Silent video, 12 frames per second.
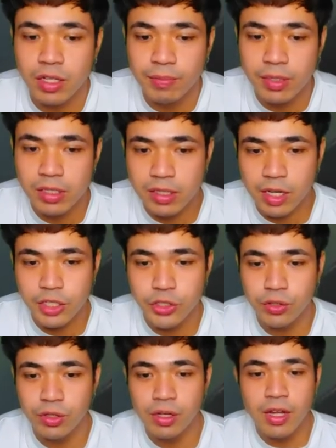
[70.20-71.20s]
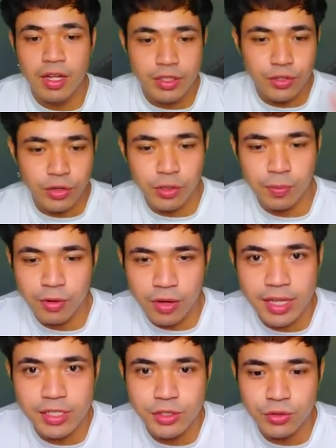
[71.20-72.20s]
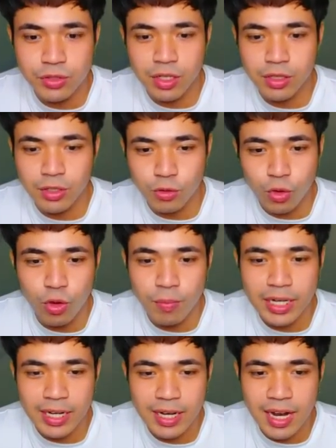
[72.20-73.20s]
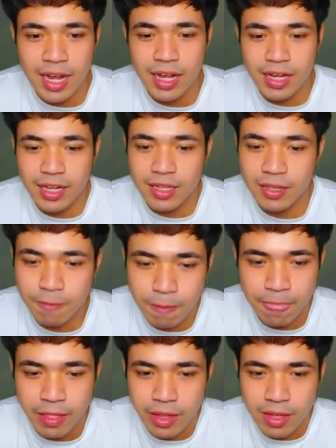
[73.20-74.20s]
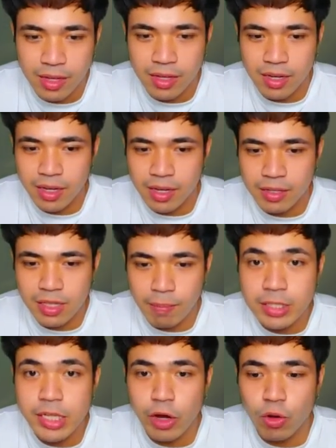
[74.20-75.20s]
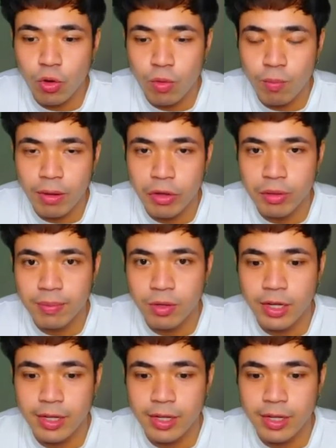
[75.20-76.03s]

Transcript: Administration. So ito po guys, yun sa Tondo, Manila. Ayan. Ayan, sa Baseco compound po.